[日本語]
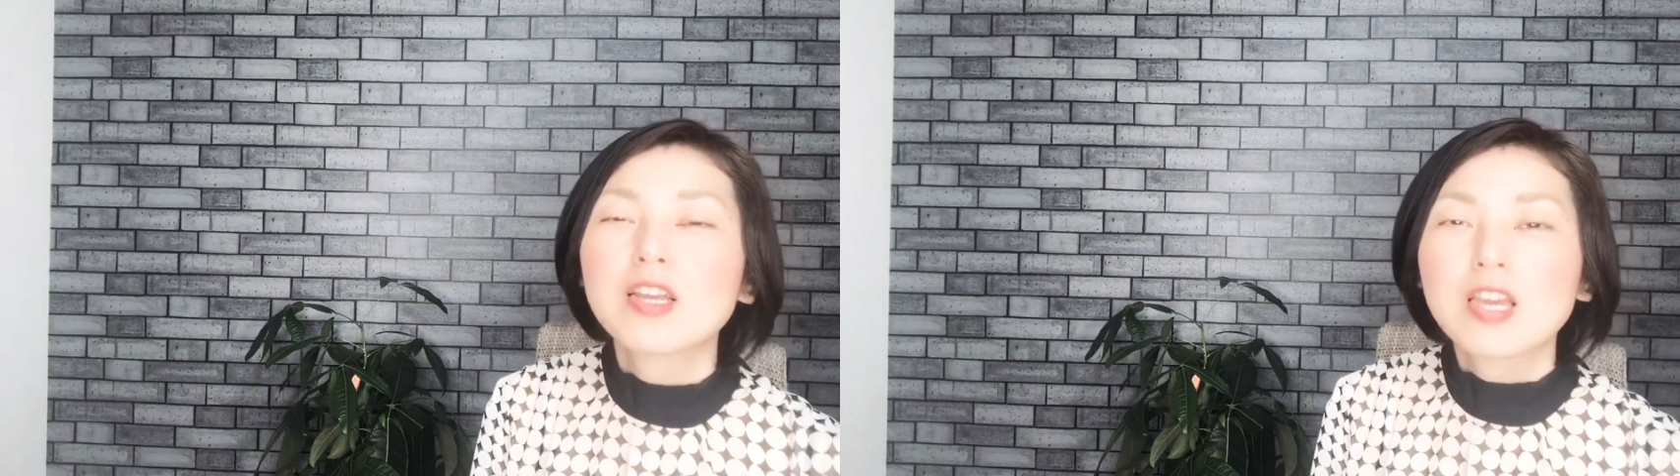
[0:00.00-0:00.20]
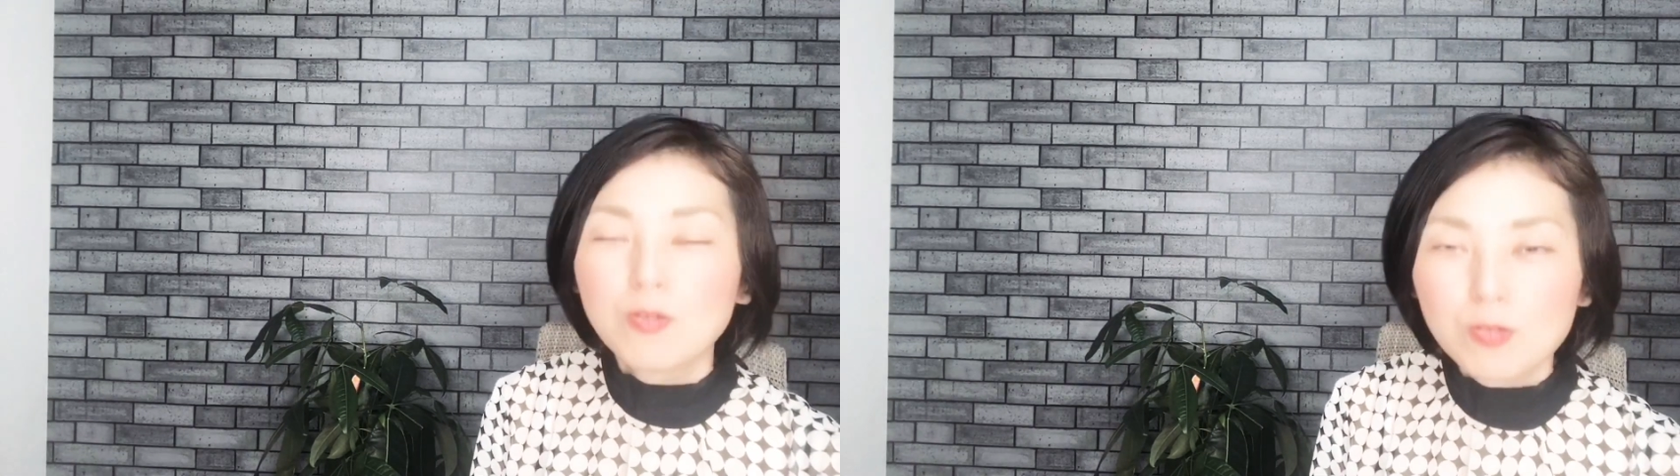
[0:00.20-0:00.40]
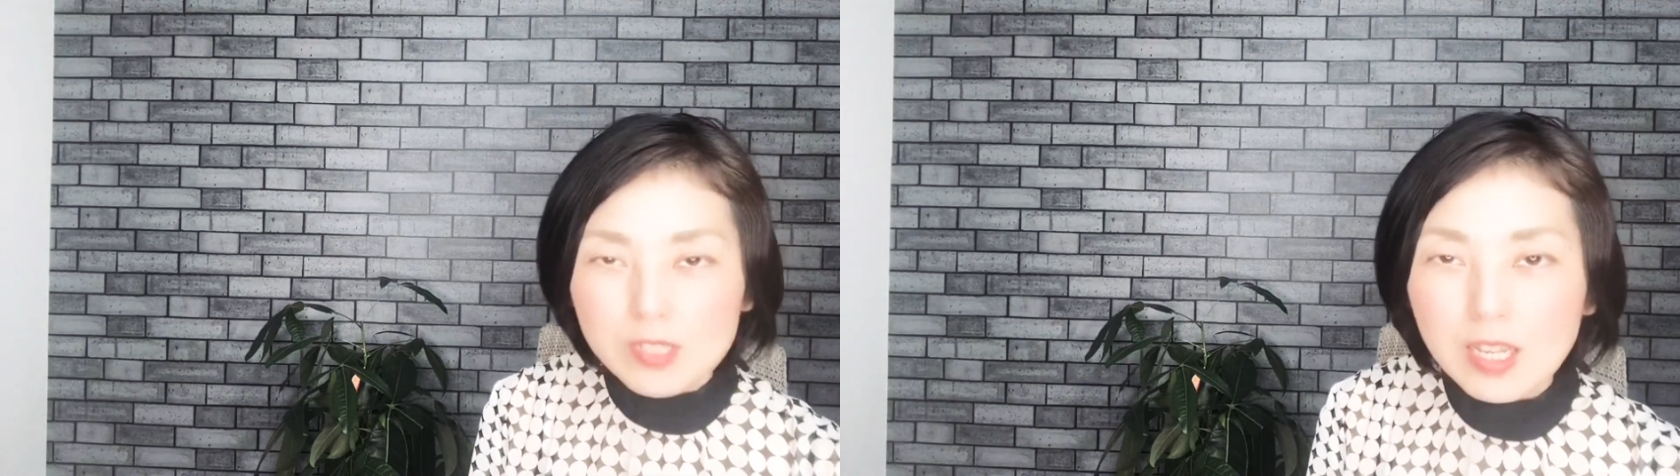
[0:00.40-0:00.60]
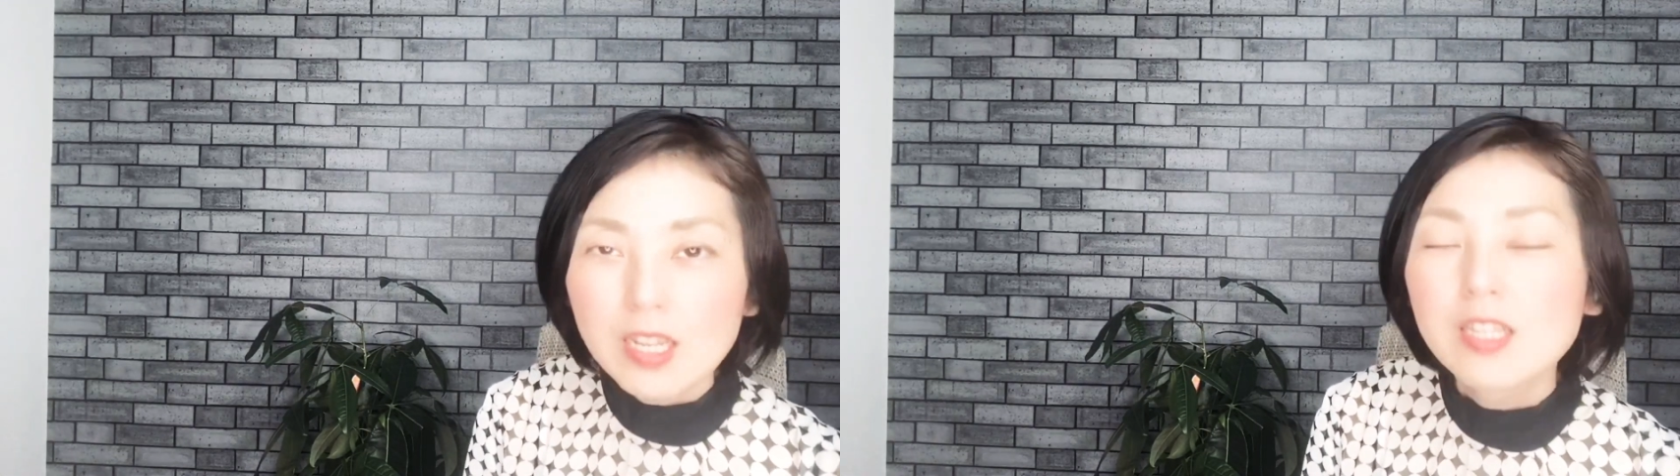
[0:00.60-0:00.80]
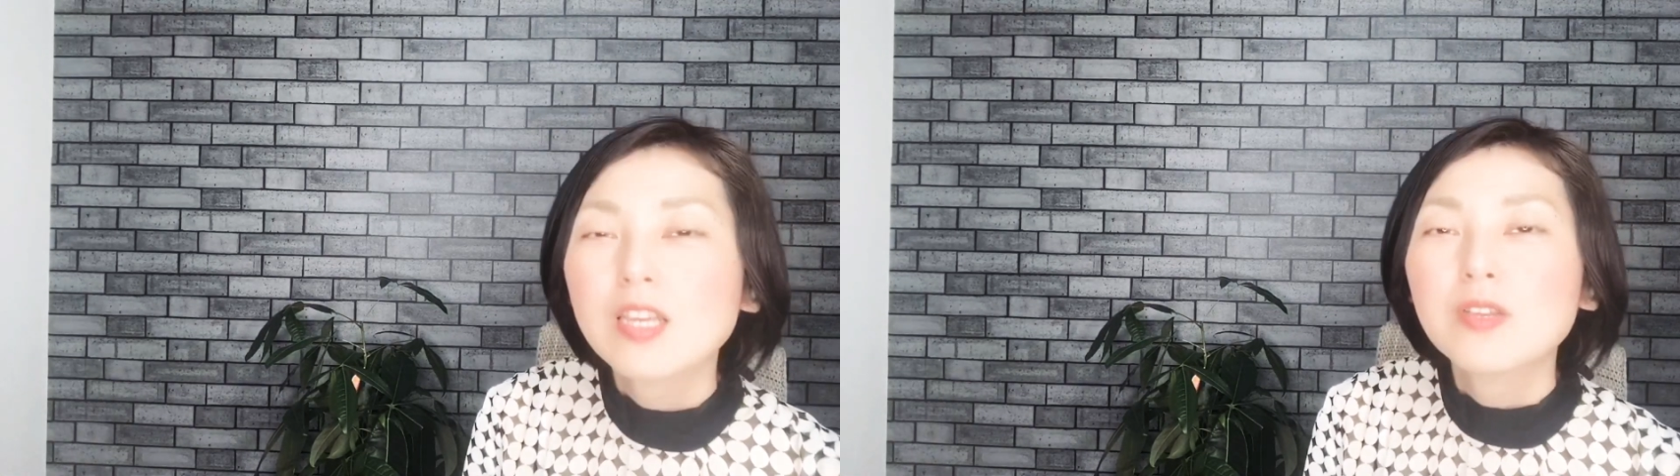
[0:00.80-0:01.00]
結婚したりっ
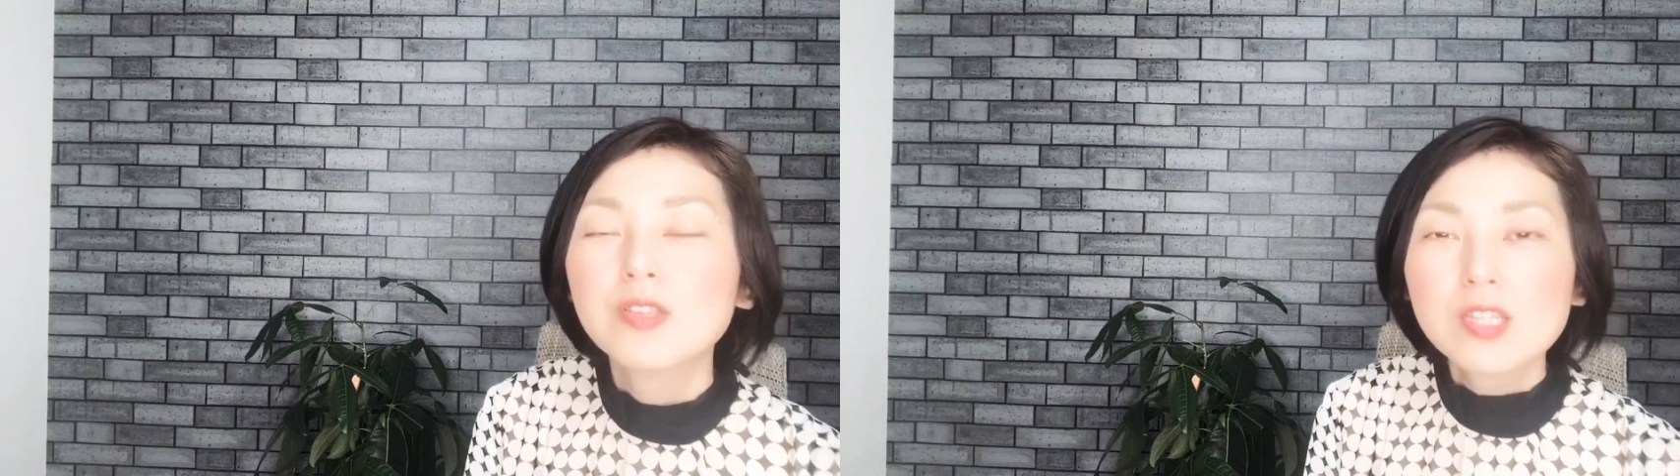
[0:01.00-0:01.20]
ていうね